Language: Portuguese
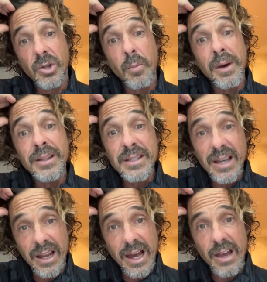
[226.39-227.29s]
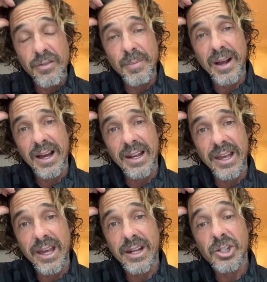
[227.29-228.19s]
Então manda essa live para a
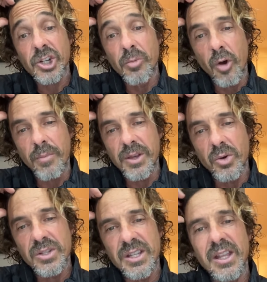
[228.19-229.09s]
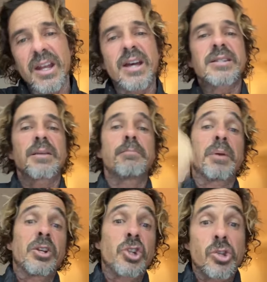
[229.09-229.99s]
galera, chama o amigo que se interessa em
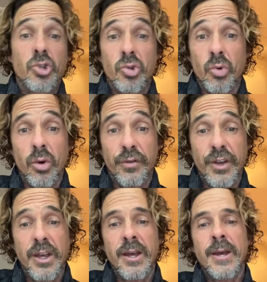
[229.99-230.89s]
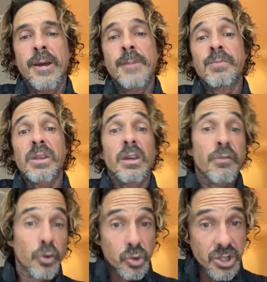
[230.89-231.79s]
prancha de surf, em
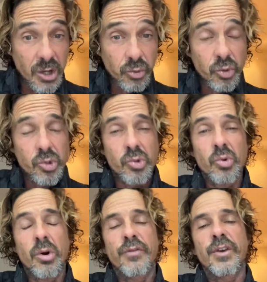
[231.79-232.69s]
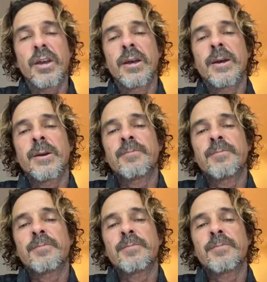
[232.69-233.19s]
evolução no surf,